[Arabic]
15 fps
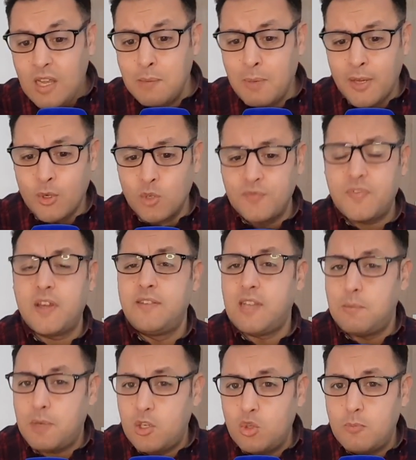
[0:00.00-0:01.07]
المعروف ان
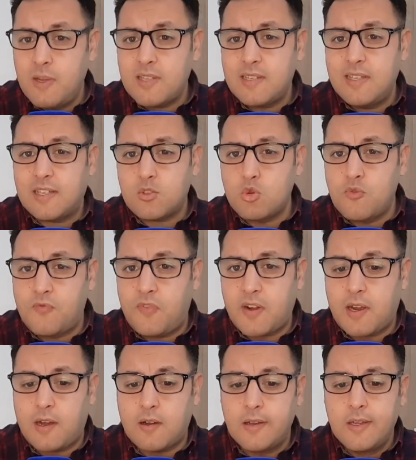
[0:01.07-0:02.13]
المعلومات اللي
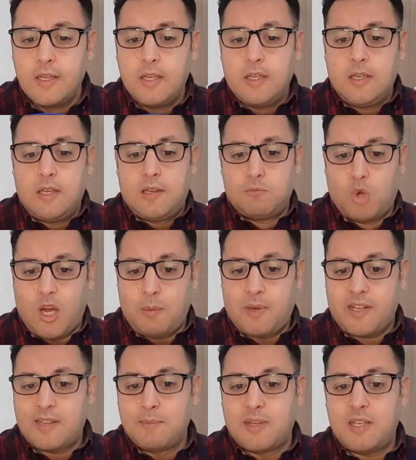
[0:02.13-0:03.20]
كتوفرها
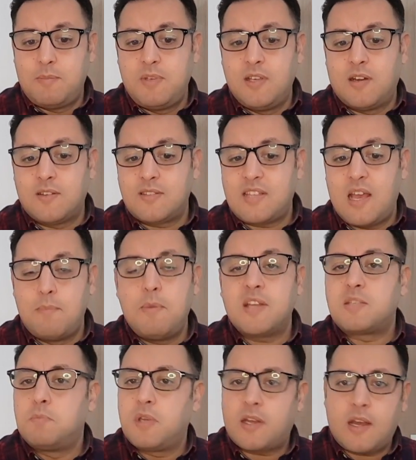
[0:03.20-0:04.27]
المخابرات المغربيه
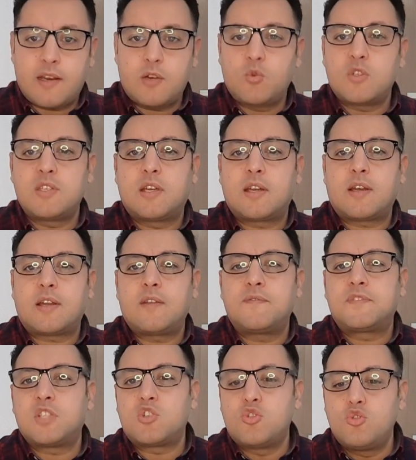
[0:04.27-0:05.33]
ساهمات مرارا وتكرارا
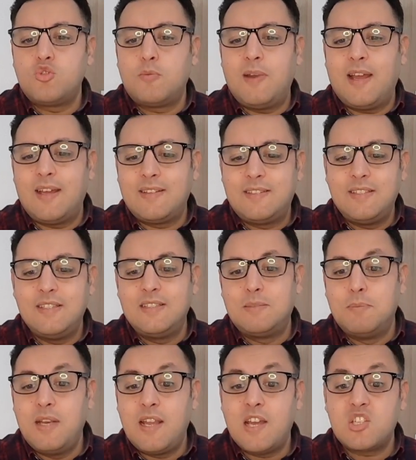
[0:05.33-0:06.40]
في تجنب العديد
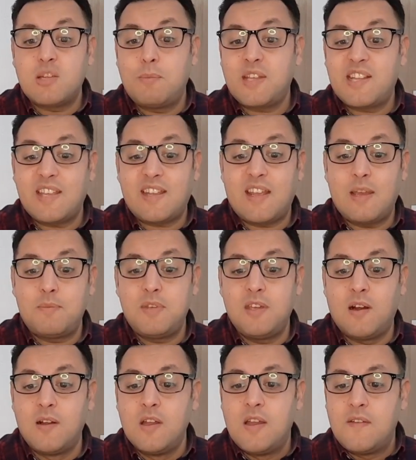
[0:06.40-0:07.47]
من الهجمات
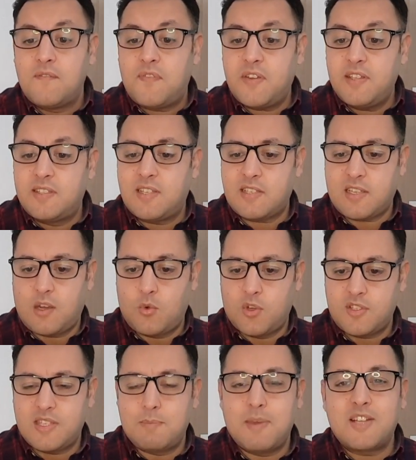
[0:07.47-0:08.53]
الارهابيه في عده
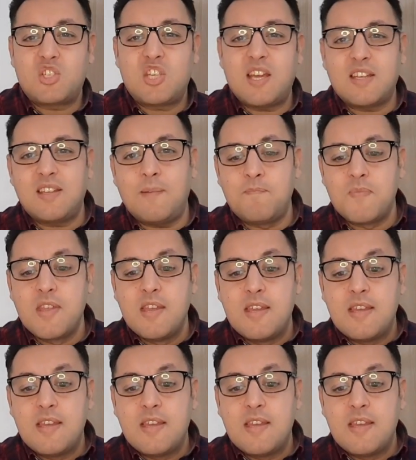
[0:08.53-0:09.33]
عواصم هذا الشيء هذا